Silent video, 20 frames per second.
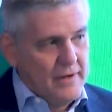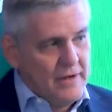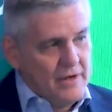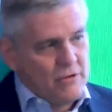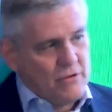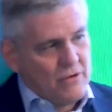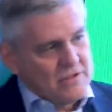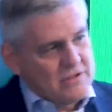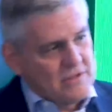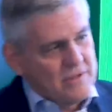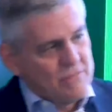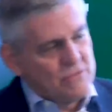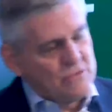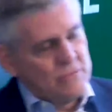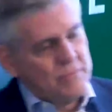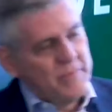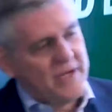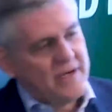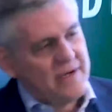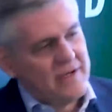E nós temos
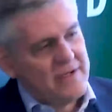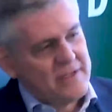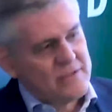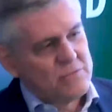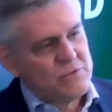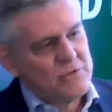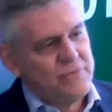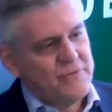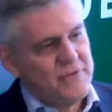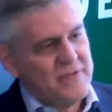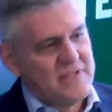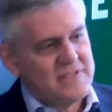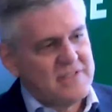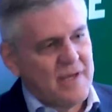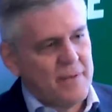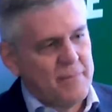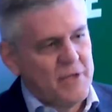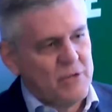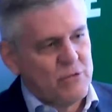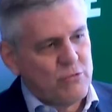um mecanismo de
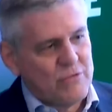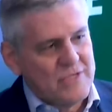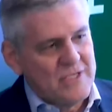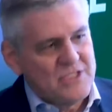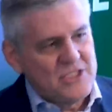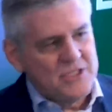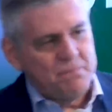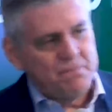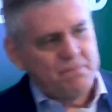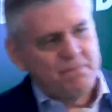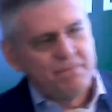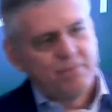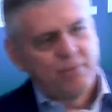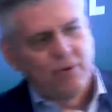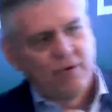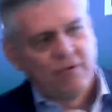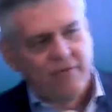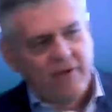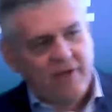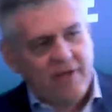financiamento onde a gente
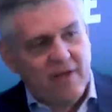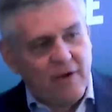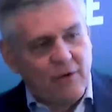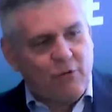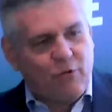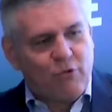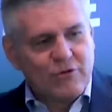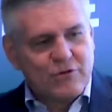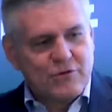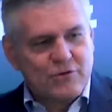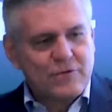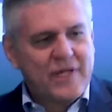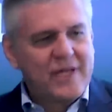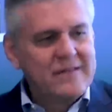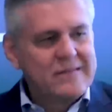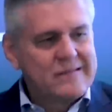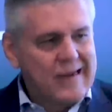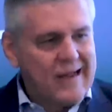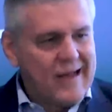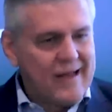provém recursos na
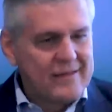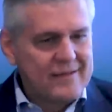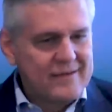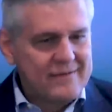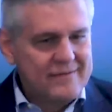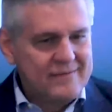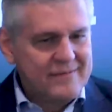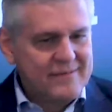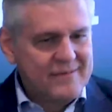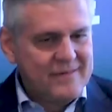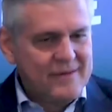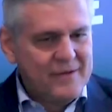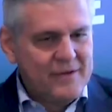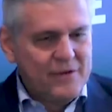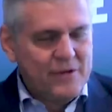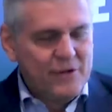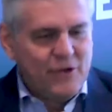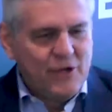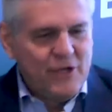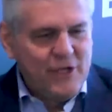entrada
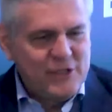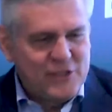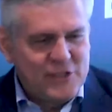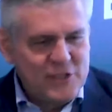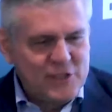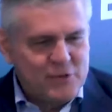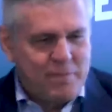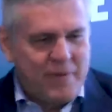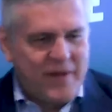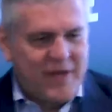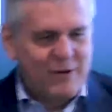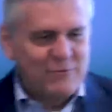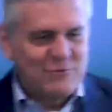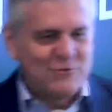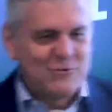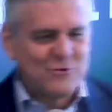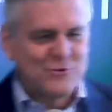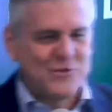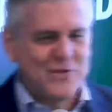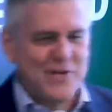e se espera o
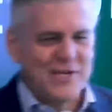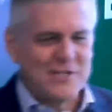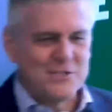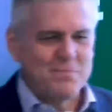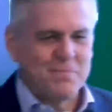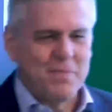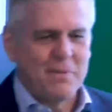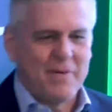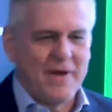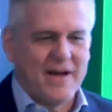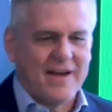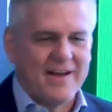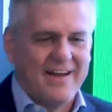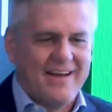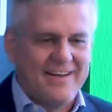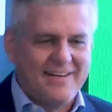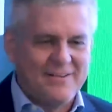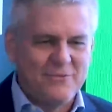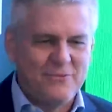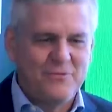sucesso para
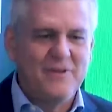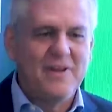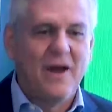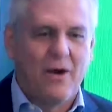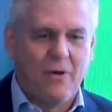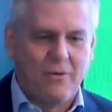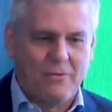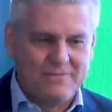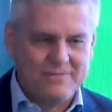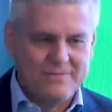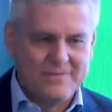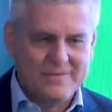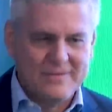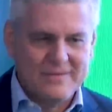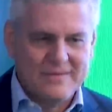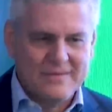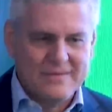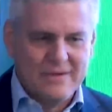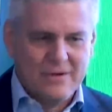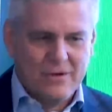pagar no final.
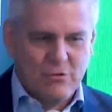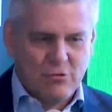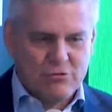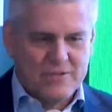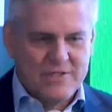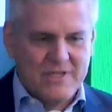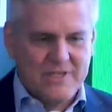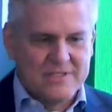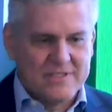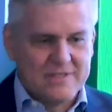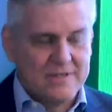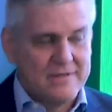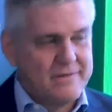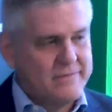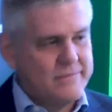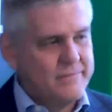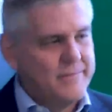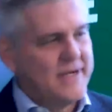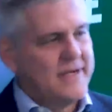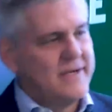Ou seja,
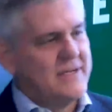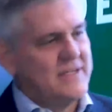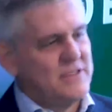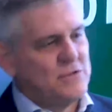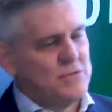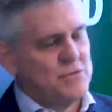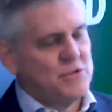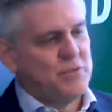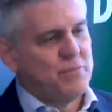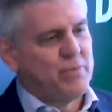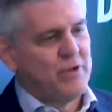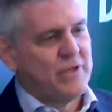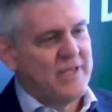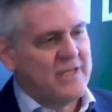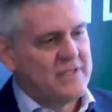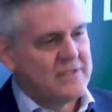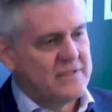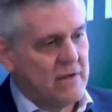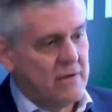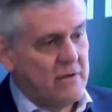um mecanismo de
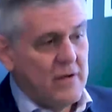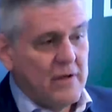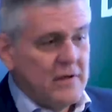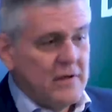proteção.